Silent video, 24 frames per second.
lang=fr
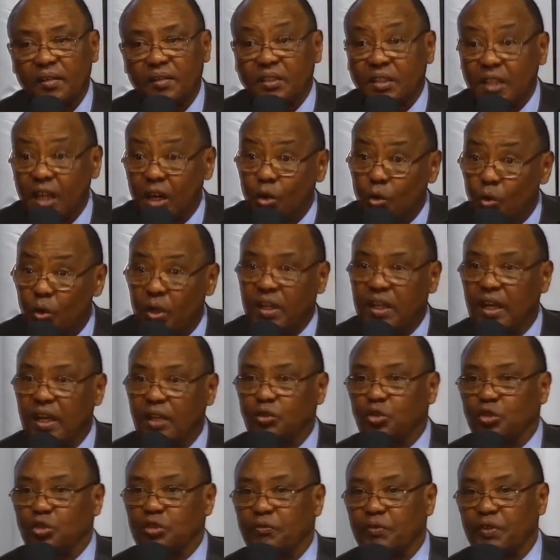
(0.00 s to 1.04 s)
C'est lui qui a
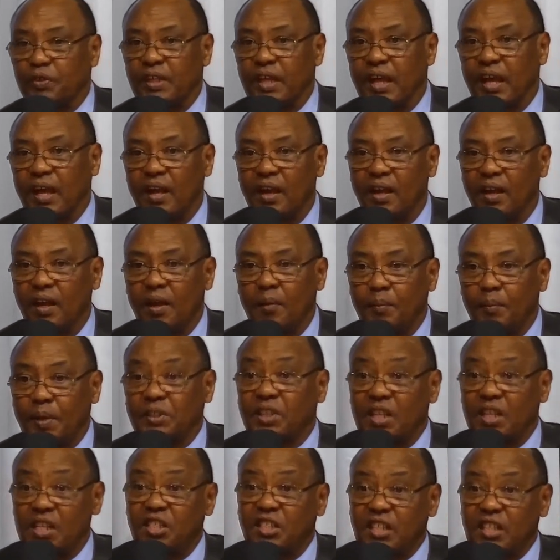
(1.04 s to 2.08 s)
jugé fidèle, parce
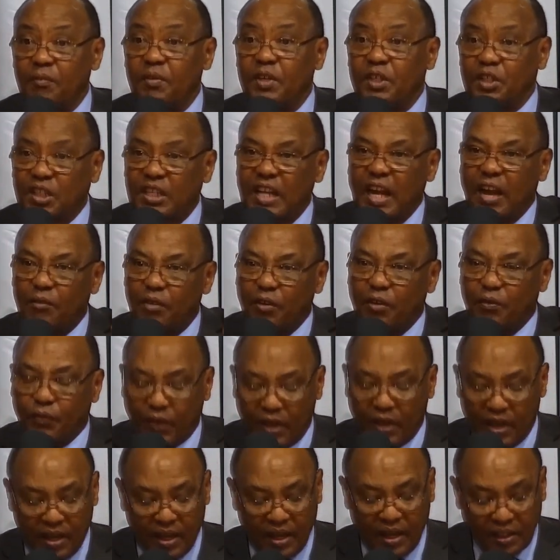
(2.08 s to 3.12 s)
qu'il savait ce qu'il avait
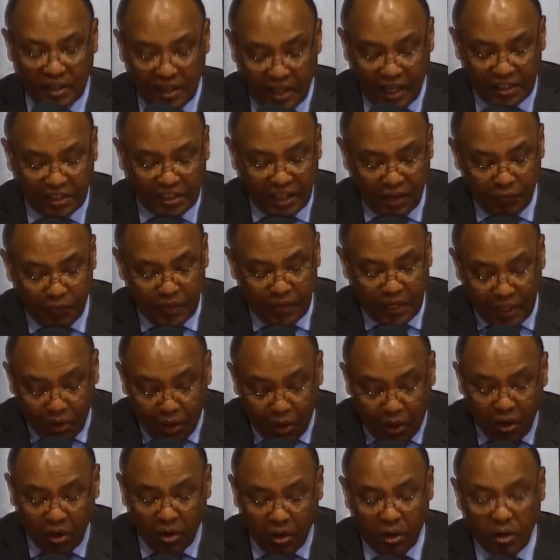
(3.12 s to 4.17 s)
fait dans sa vie. Et
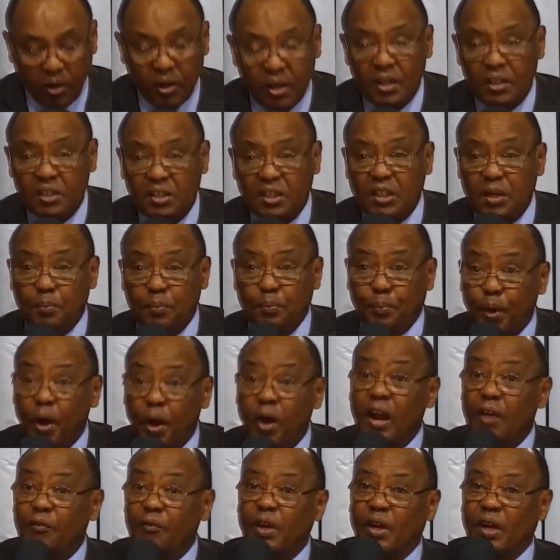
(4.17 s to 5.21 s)
donc, si Paul
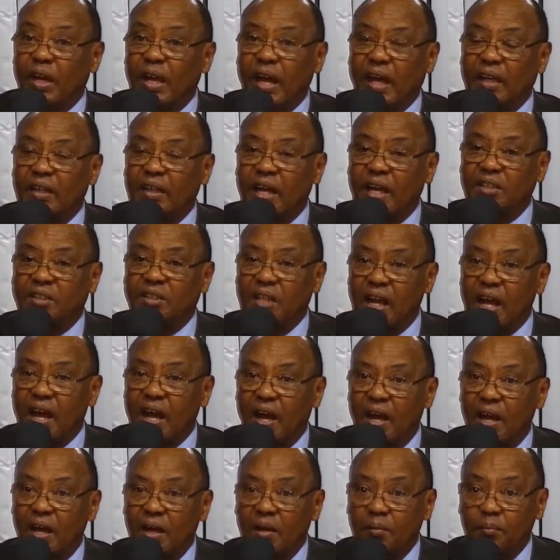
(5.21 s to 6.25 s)
avait regardé à cela,
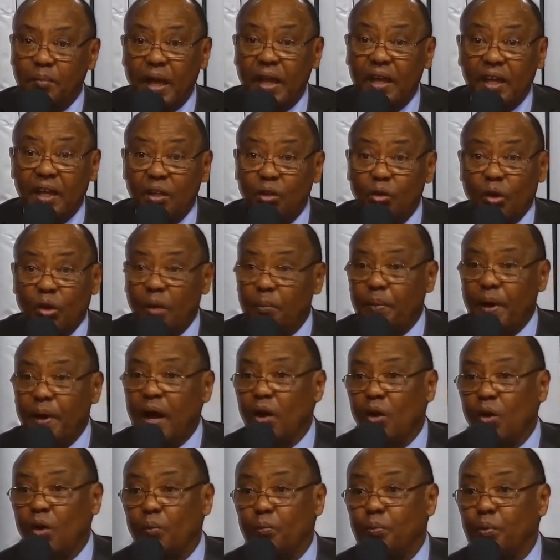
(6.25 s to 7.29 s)
ben, il n'aurait pas
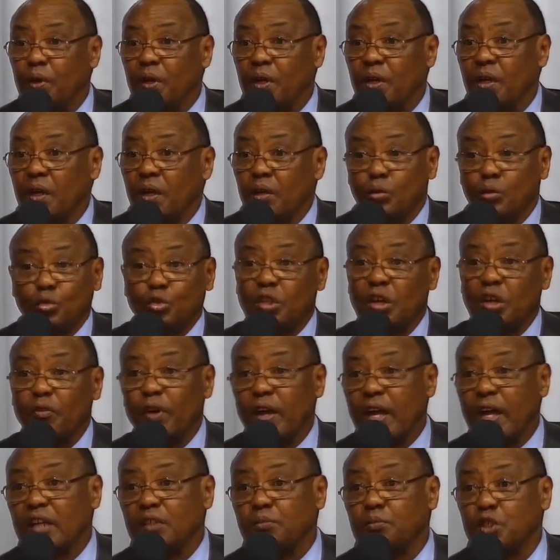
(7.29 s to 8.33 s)
accompli tous ces
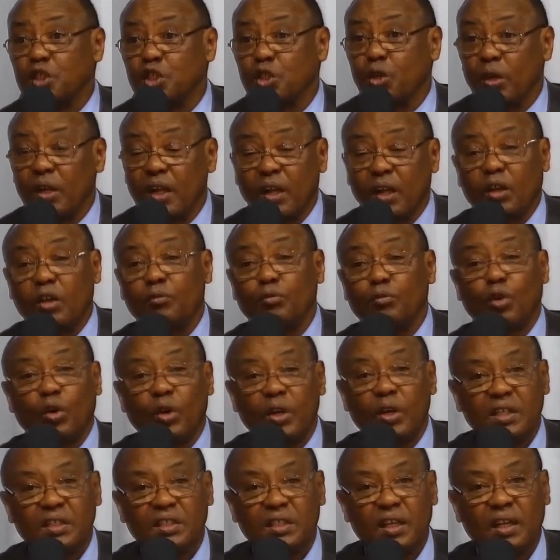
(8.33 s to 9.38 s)
voyages missionnaires que vous
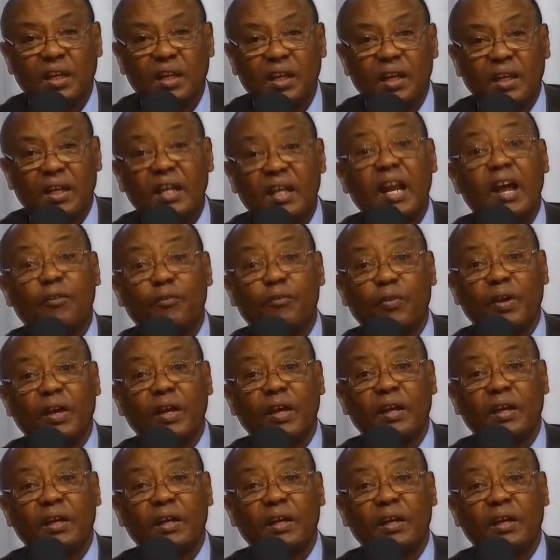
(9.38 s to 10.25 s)
connaissez, qu'il a fait.